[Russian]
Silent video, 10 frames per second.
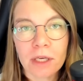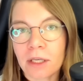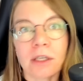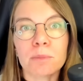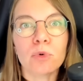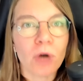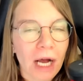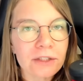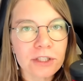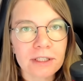или
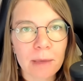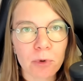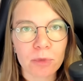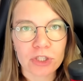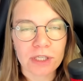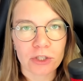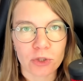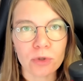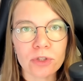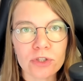бухгалтер для помощи с
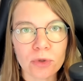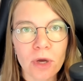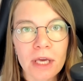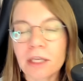отчетностью,